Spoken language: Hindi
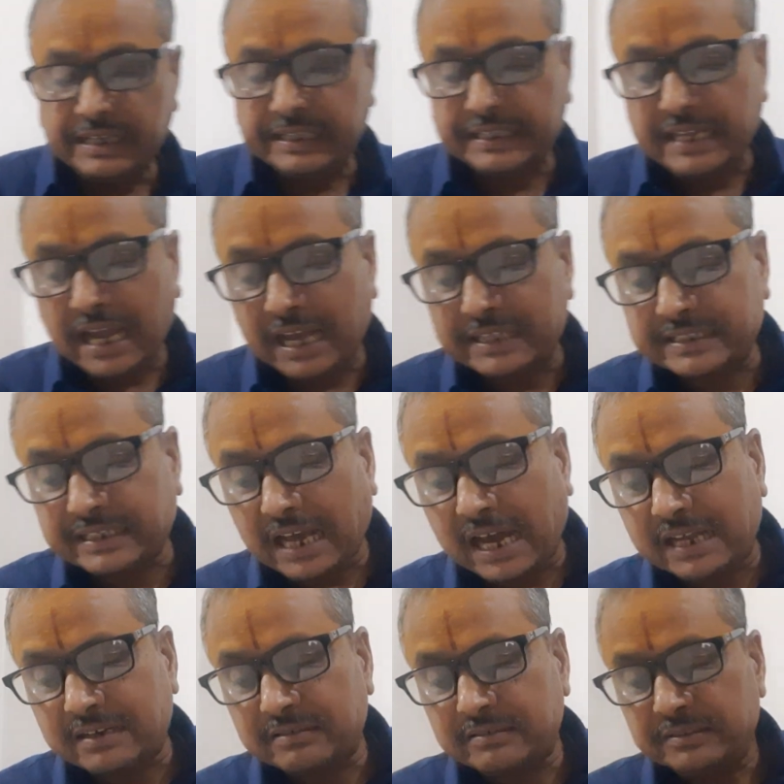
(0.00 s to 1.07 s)

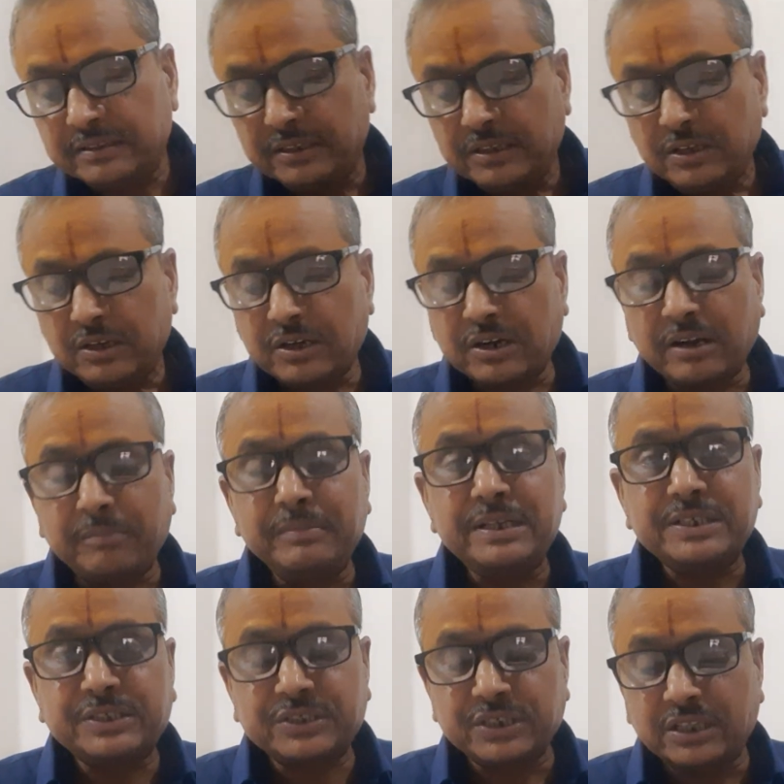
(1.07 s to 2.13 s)
इतिहासकार
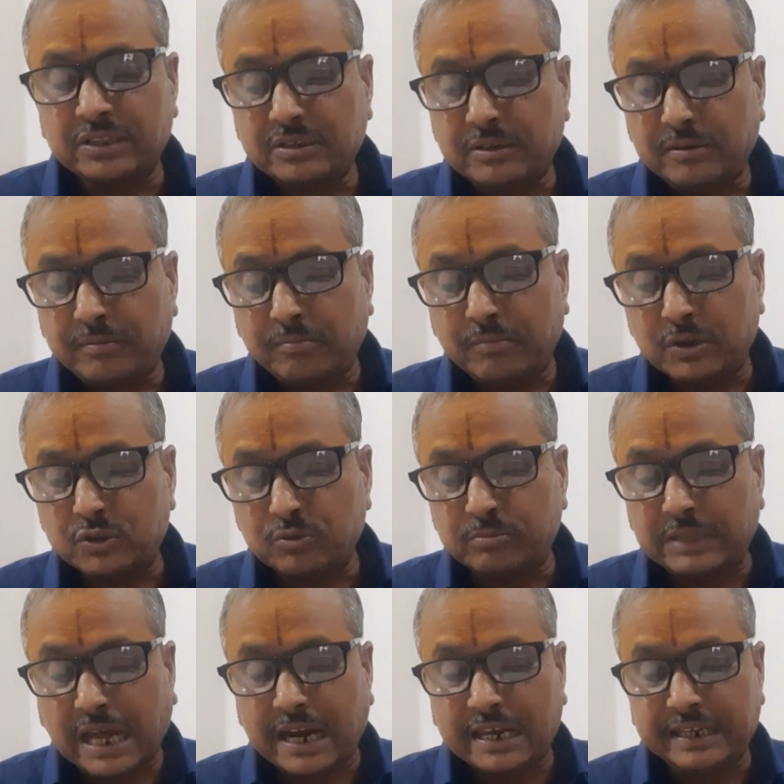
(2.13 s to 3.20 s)
रमेश चंद
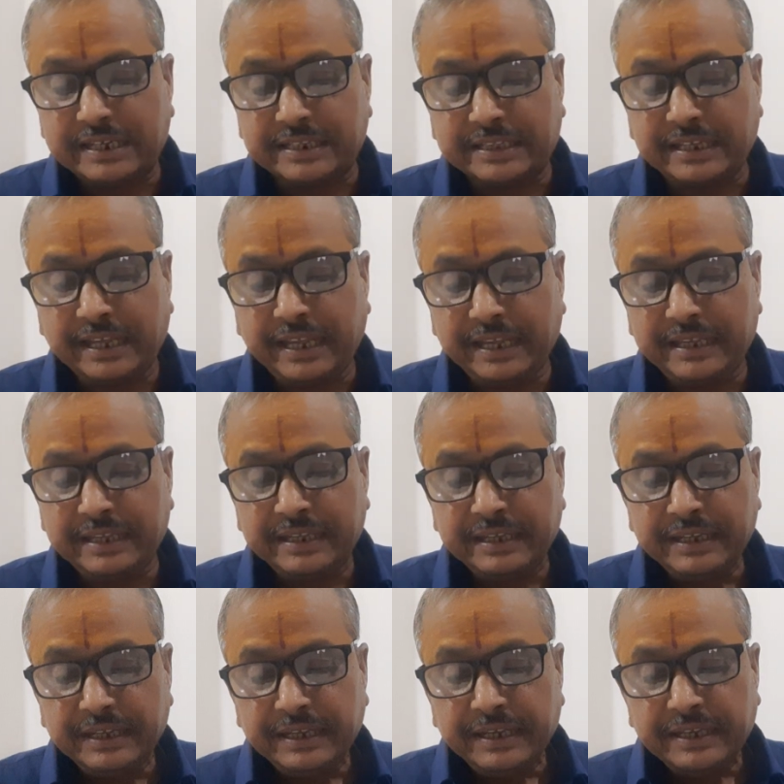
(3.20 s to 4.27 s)
मजुमदार लिखते हैं
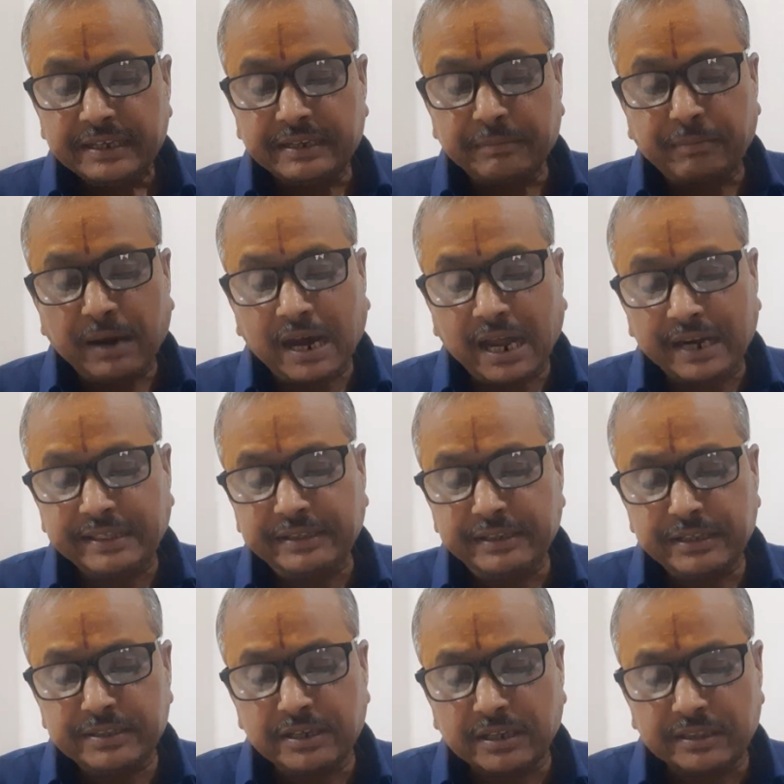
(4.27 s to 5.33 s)
कि
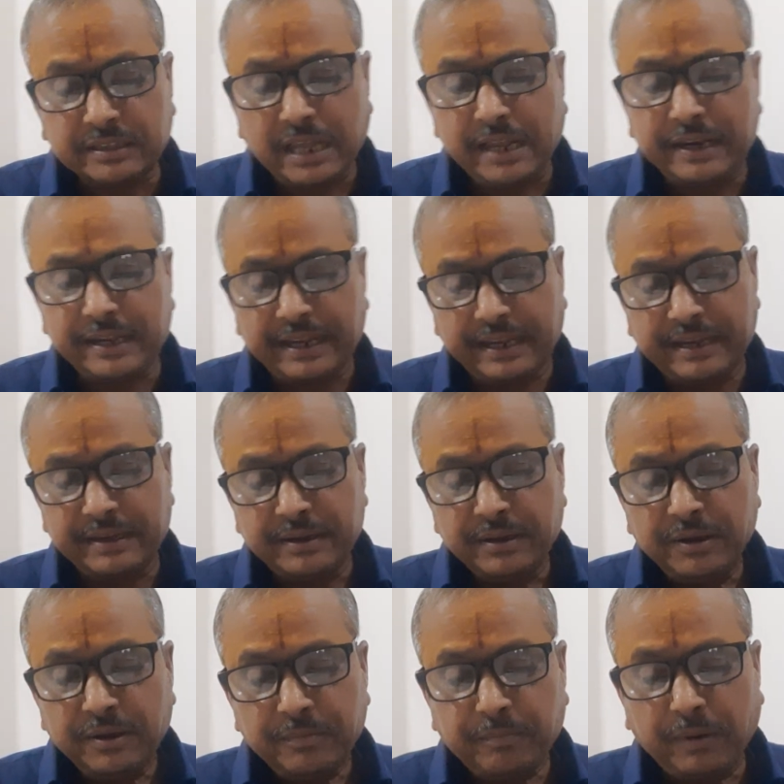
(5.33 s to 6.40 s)
भारतीय जनता ने
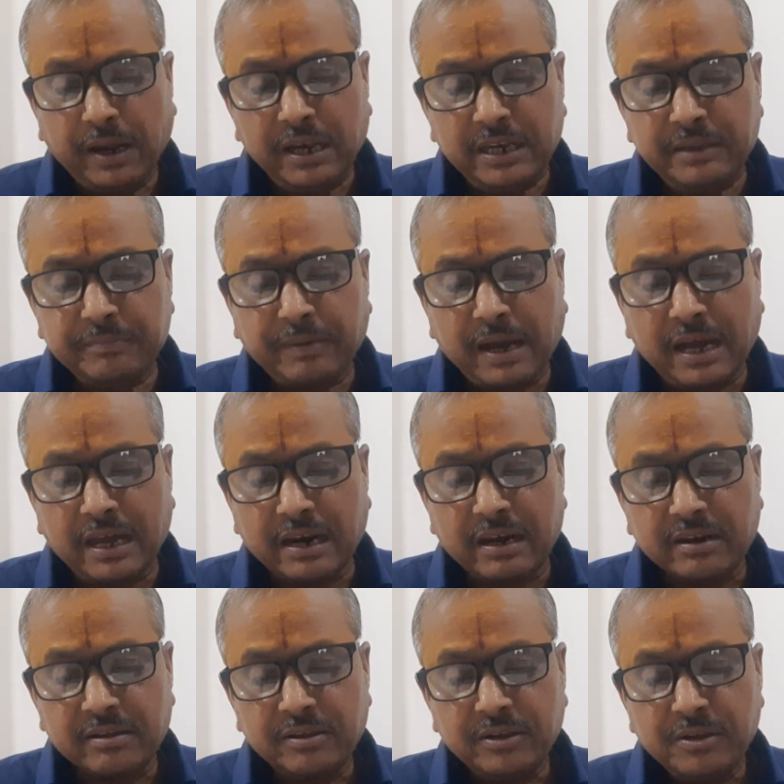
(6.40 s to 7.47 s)
पहली बार
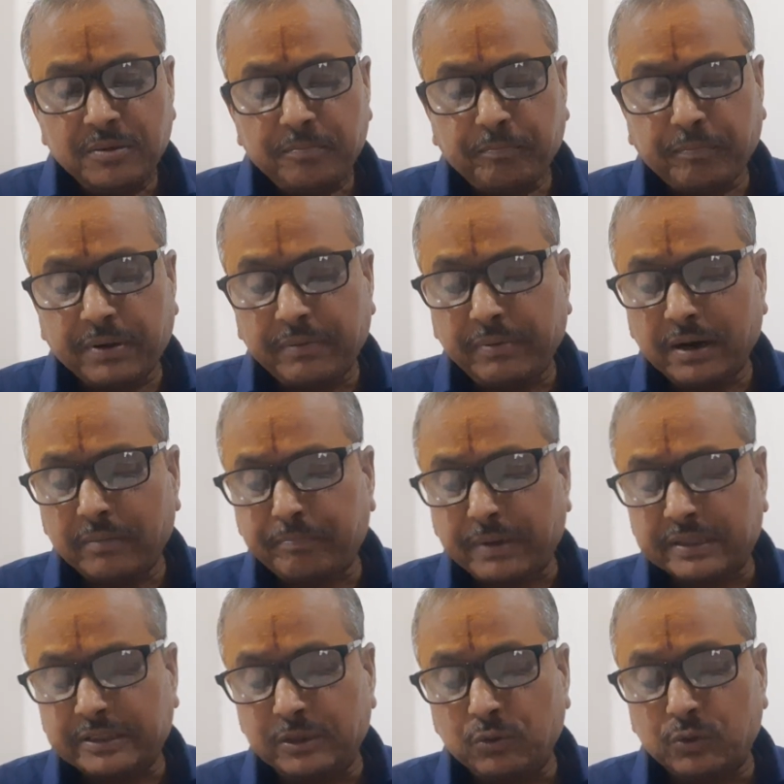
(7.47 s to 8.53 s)
प्रबल
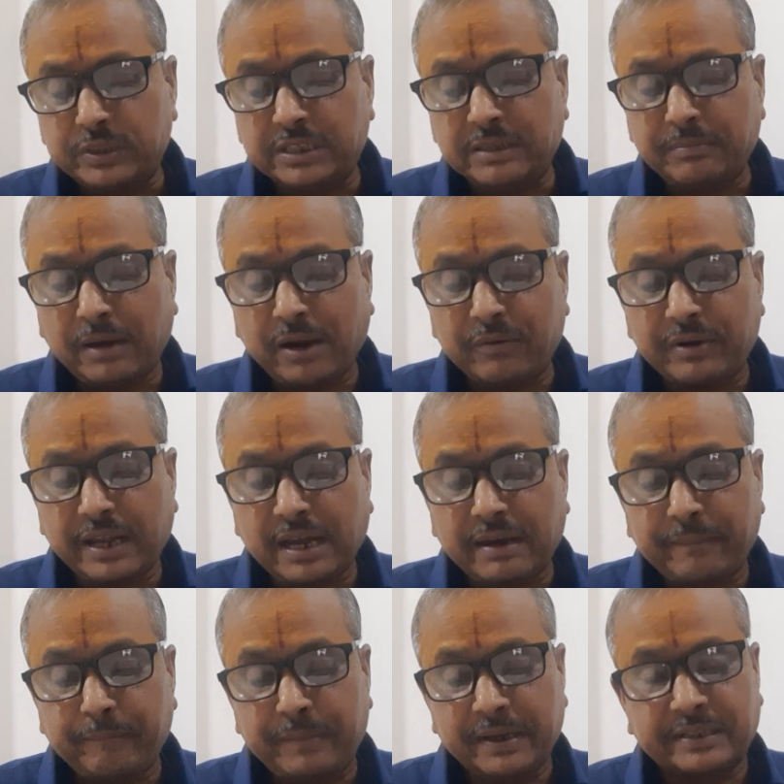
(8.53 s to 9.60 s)
प्रतिरोध की
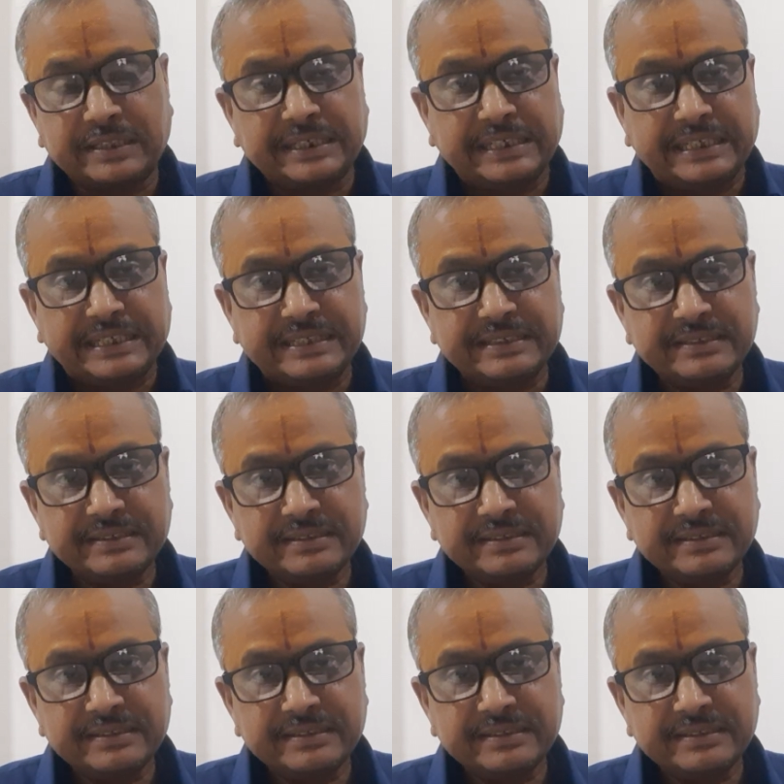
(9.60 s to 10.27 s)
भावना व्यक्त की